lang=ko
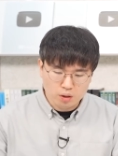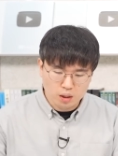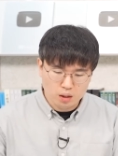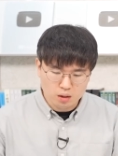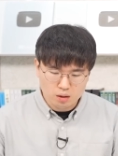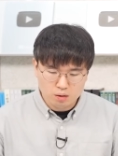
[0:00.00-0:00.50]

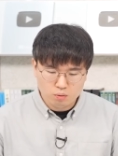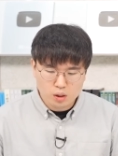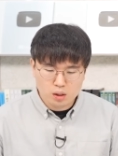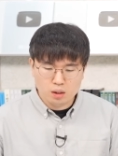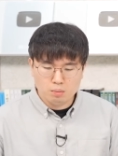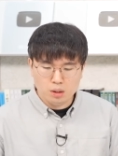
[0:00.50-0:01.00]
내
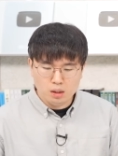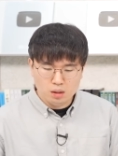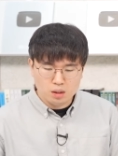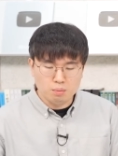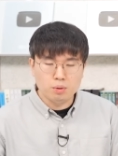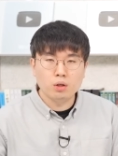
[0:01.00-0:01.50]
퇴직금이
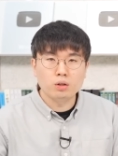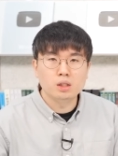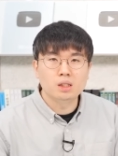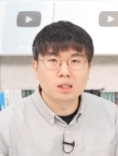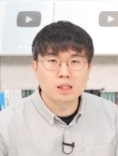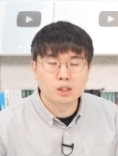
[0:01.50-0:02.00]

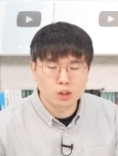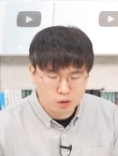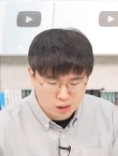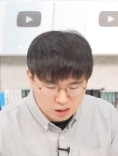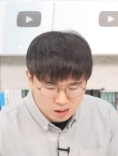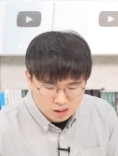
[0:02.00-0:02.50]
DB형인지
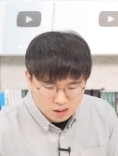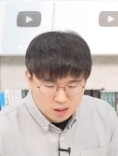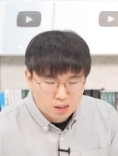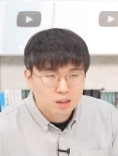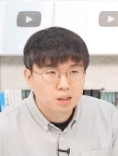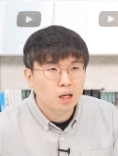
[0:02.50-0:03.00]
DC형인지
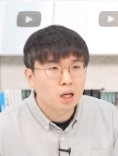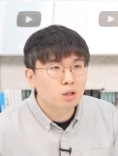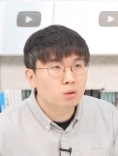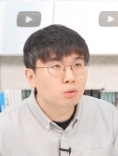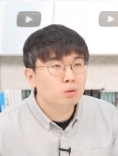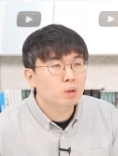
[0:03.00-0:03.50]
제가
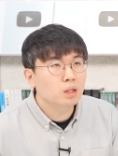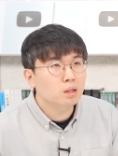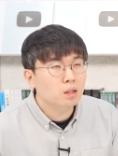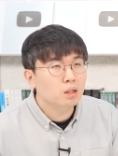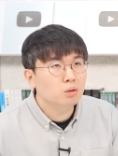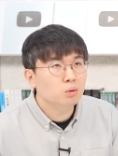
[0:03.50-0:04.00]
알기로는
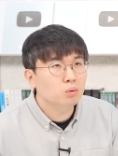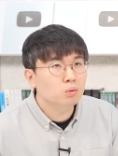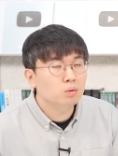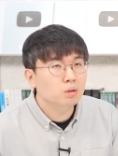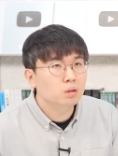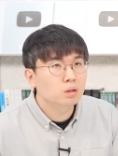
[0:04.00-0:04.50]
회사에서
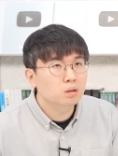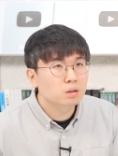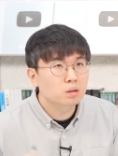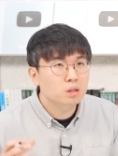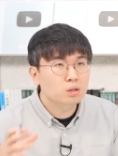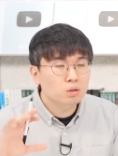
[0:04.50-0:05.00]
또 그
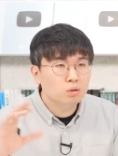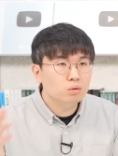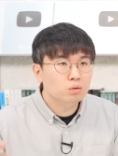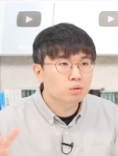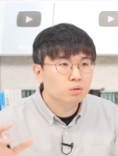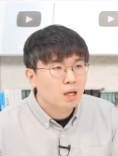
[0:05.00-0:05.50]

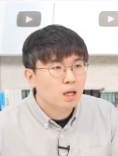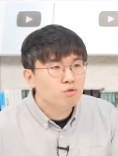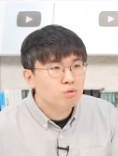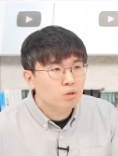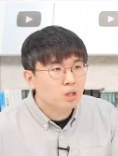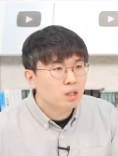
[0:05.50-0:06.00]
DC형으로 해
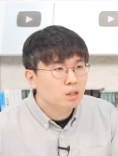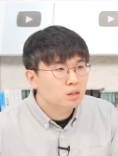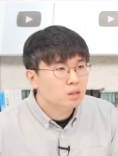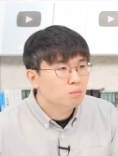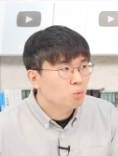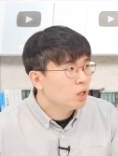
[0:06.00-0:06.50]

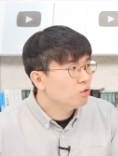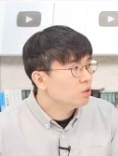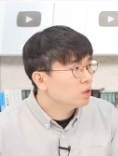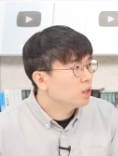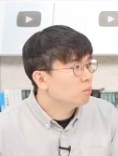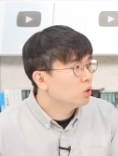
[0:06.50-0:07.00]
줘야지 뭐 할 수
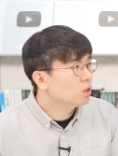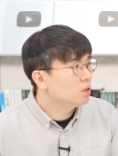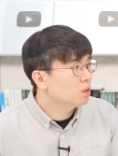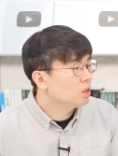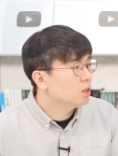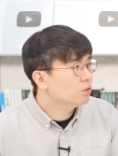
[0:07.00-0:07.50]
있다 뭐 이렇게
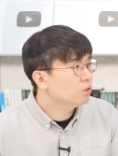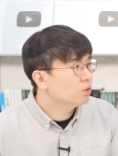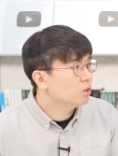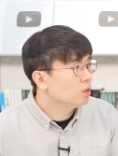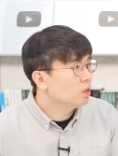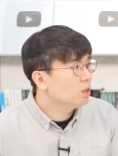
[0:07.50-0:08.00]
듣긴
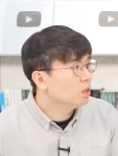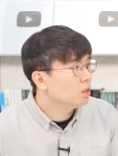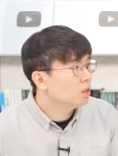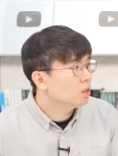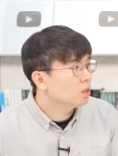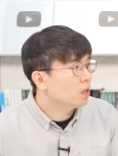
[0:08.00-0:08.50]
했었었는데
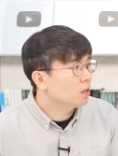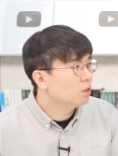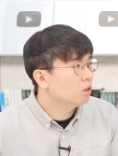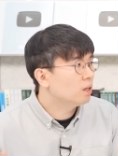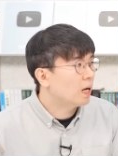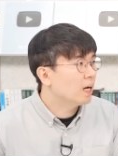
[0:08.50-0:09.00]
어, 맞아요.
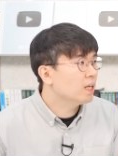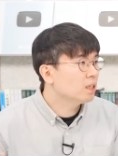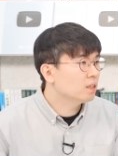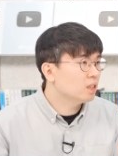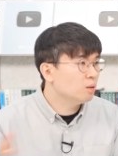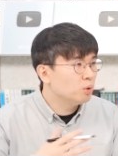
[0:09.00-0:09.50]
그걸 아예
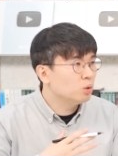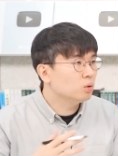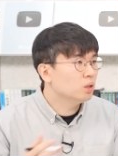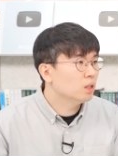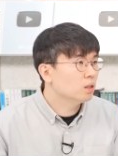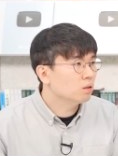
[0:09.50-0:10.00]
그냥 DB로
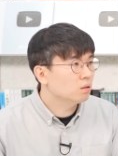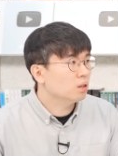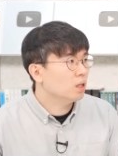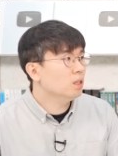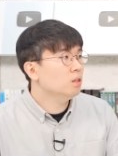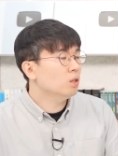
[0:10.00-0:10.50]
그냥
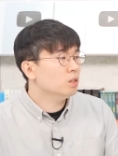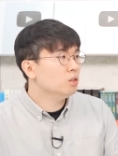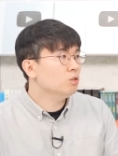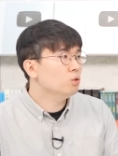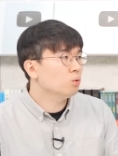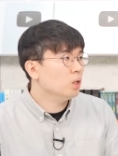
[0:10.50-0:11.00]
하는
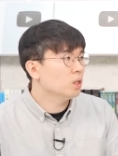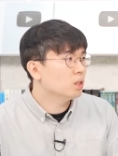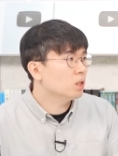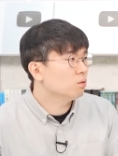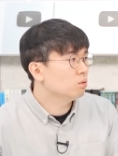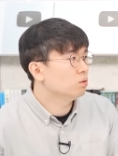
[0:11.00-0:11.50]
회사들도 꽤
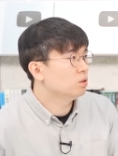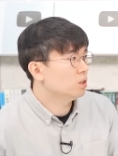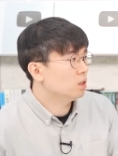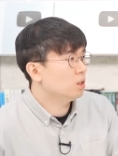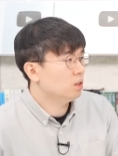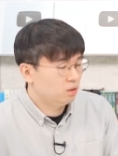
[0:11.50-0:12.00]
있다고
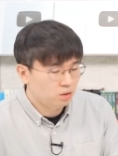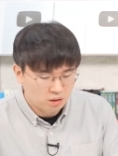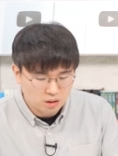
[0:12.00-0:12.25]
맞아요, 맞아요.